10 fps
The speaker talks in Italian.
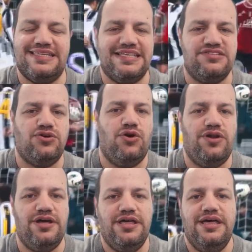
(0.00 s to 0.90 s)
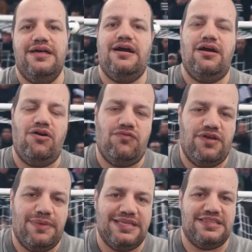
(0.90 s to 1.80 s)
da Zon,
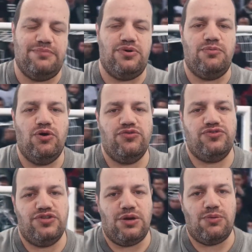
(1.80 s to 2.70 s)
ovviamente promosso da